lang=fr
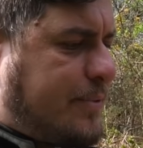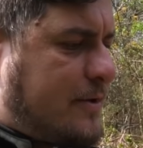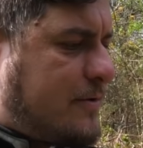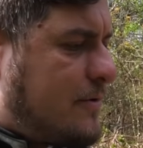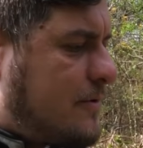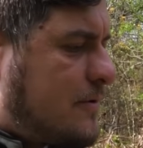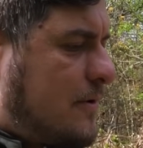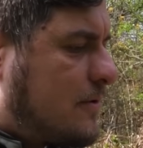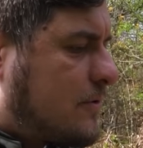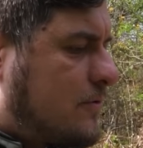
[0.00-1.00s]
pas
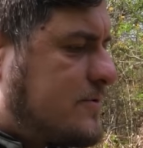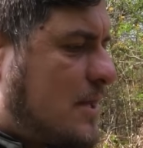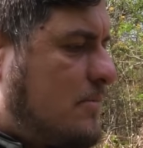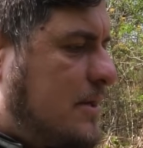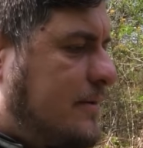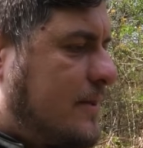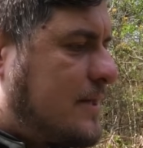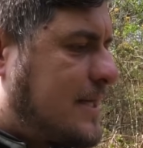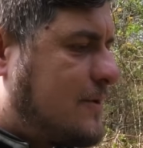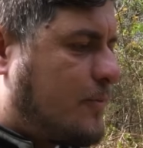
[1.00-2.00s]
de truc de
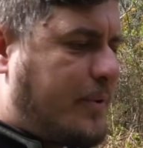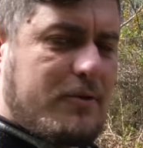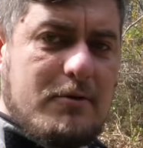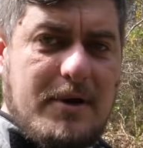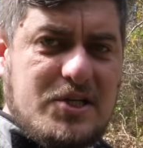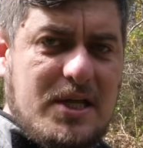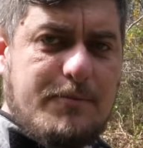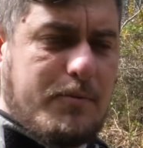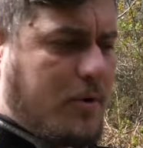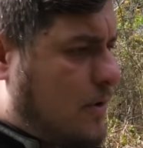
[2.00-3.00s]
stabilité, qui n'ont pas de machine à
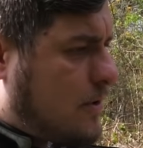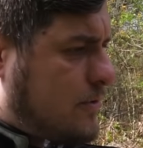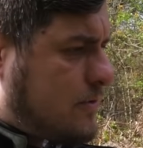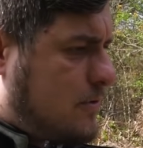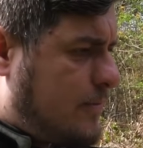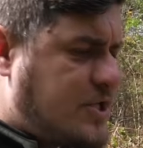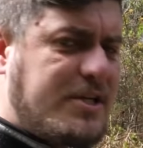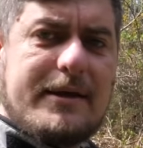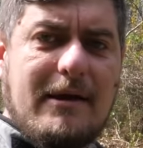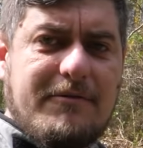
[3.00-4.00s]
popcorn, de
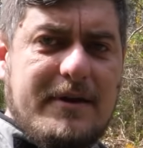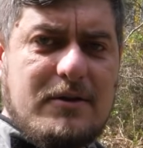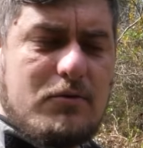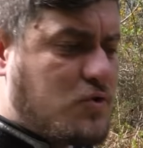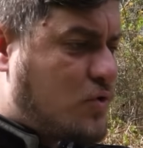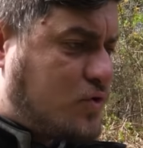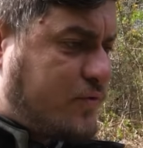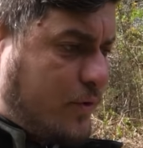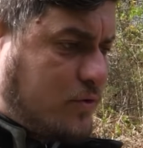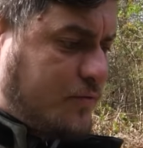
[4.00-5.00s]
machine à café, de ce que
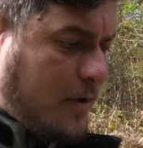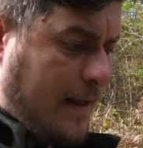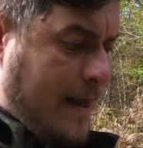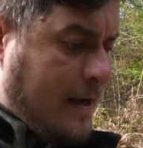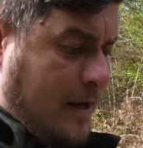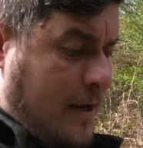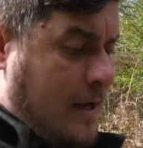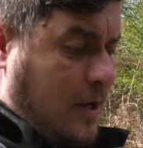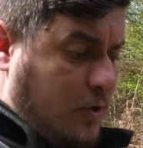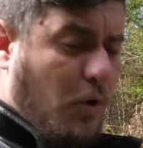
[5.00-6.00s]
tu veux, tu vois.
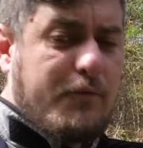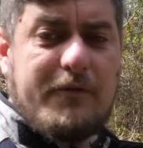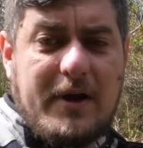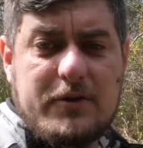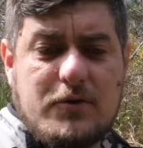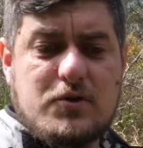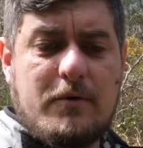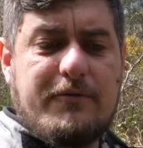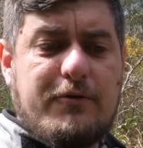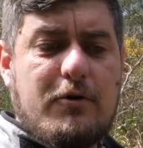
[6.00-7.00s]
Donc faut faire
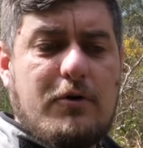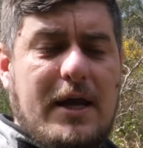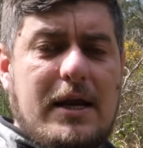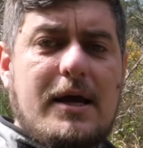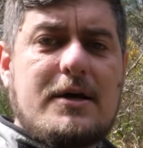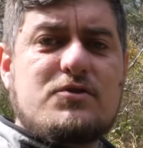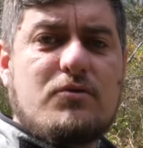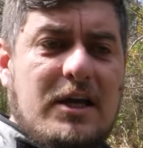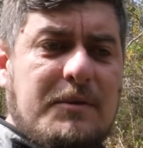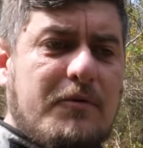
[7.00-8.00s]
attention, faut y aller à
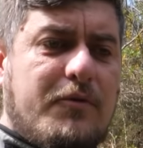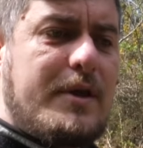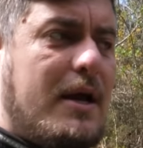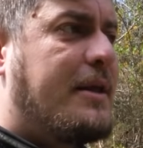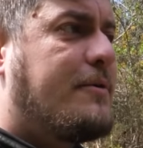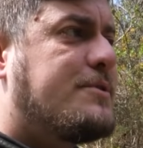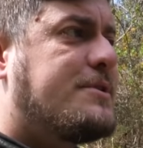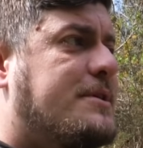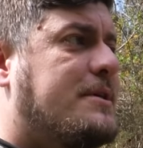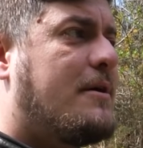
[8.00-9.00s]
son rythme, faut y aller
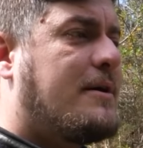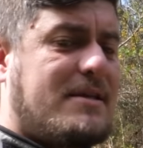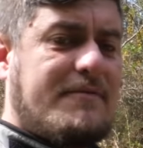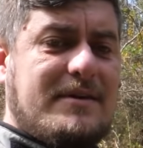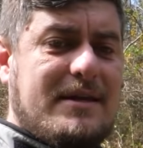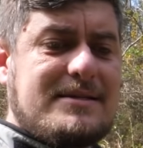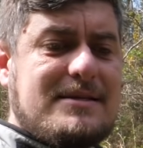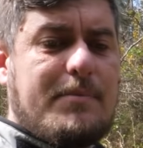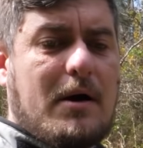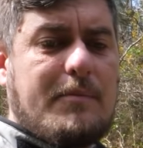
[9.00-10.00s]
aussi à sa
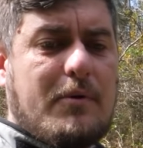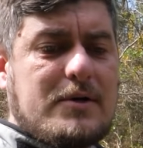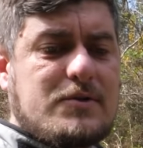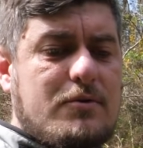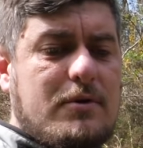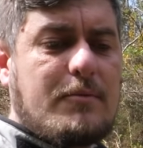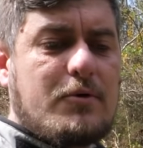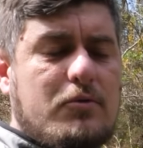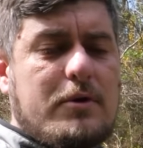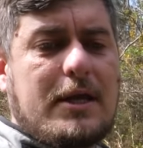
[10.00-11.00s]
vitesse et par rapport à ce que la
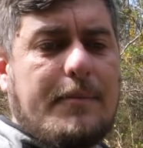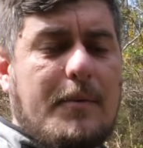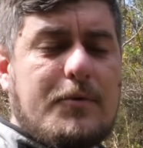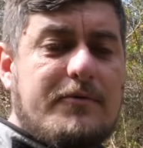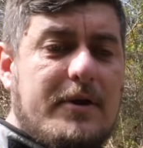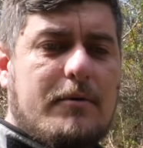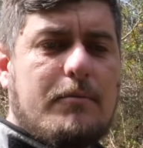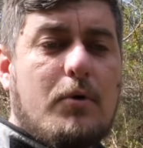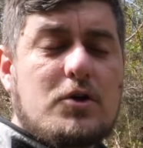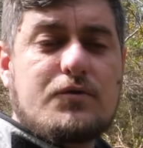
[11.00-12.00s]
moto est capable de faire.
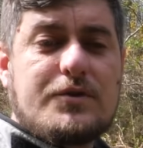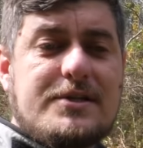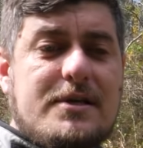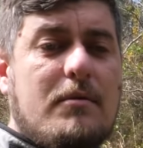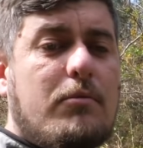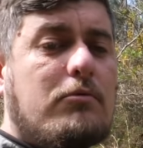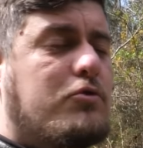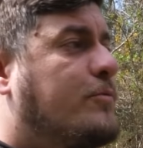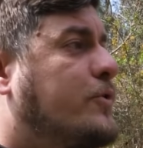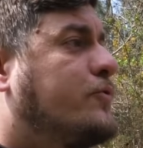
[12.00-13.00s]
Moi je vous dis ça, bon
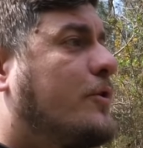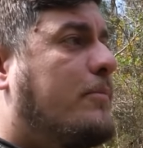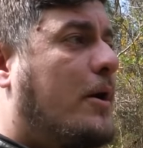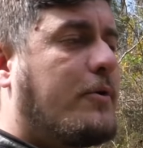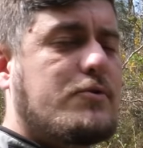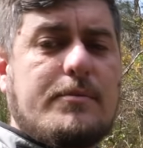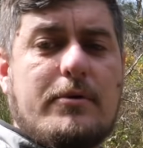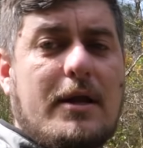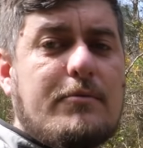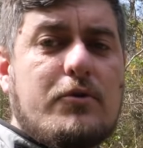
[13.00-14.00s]
tu mets du top barreur sur
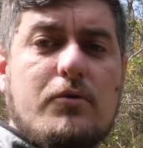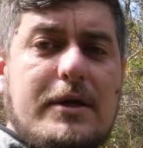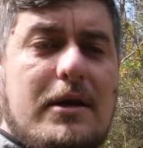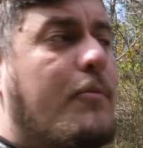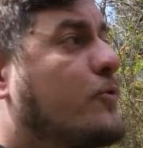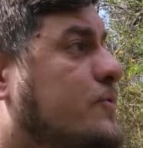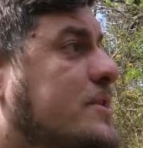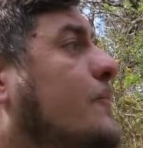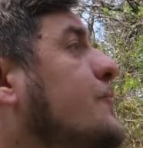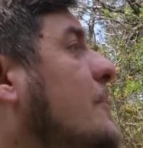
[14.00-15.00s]
n'importe quel il te la monte
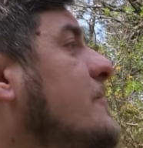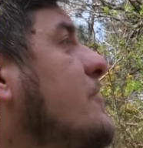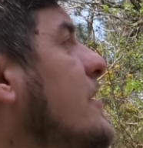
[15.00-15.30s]
aux arbres, du David